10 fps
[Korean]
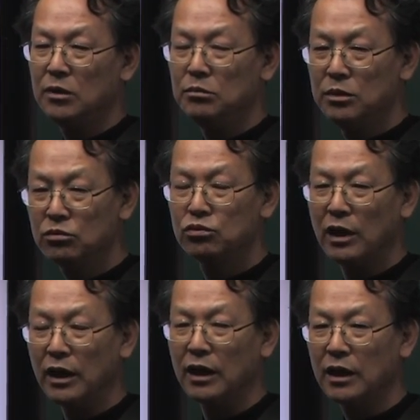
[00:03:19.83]

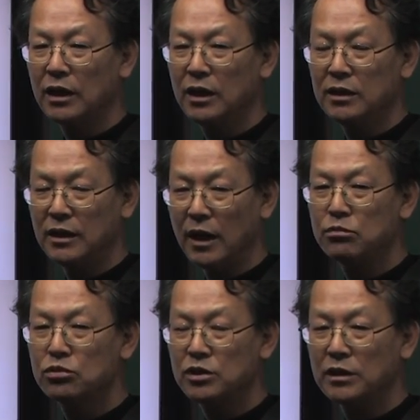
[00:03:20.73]
미국의
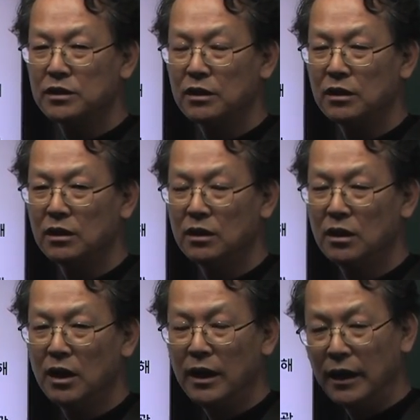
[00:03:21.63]
대북 제재를
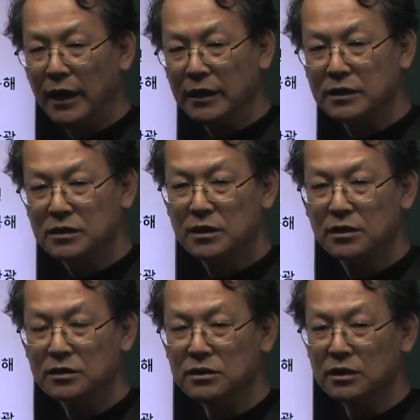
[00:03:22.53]

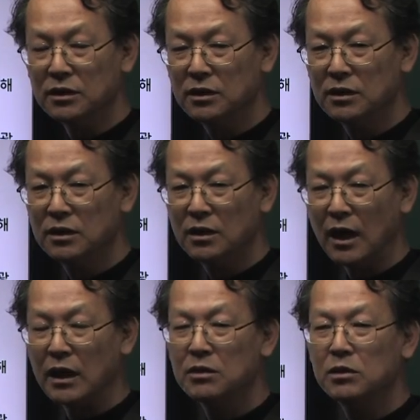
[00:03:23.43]
해제시키든지
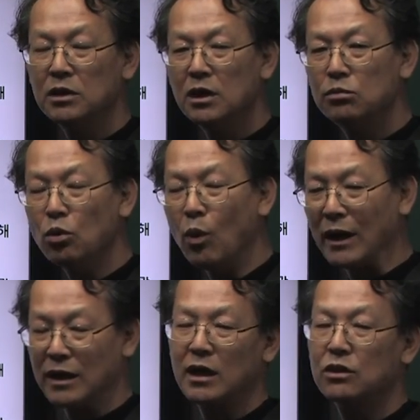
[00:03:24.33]
아니면 일부
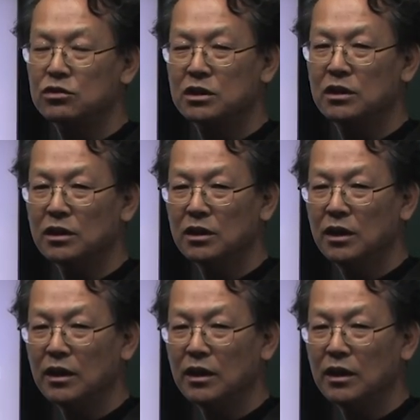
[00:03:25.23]
완화라도 시켜야,